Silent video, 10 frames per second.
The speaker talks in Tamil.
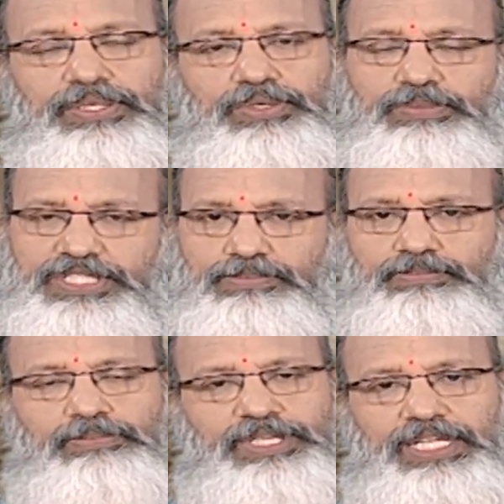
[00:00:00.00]
ரொம்ப
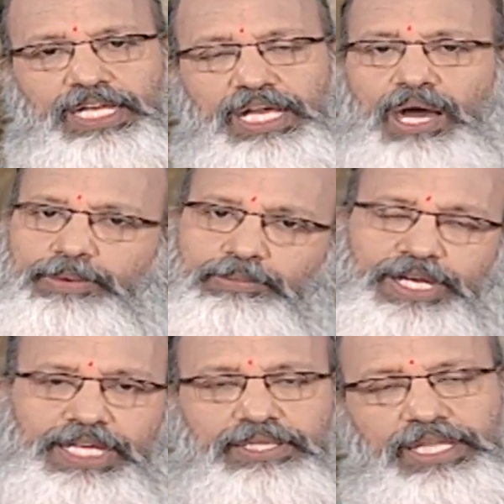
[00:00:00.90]
சிம்பிள் மெத்தட் இல்லையா அப்புறமா
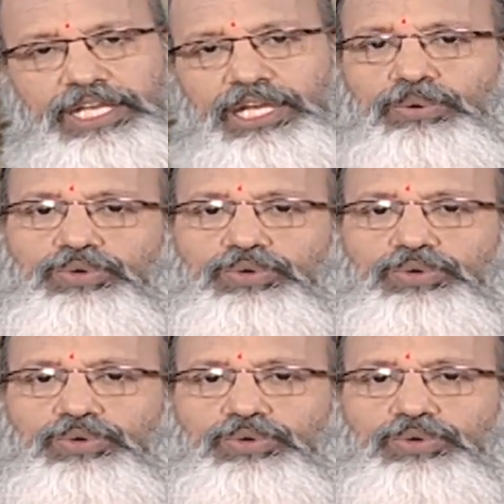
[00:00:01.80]
நீங்கள் தண்ணியெலாம்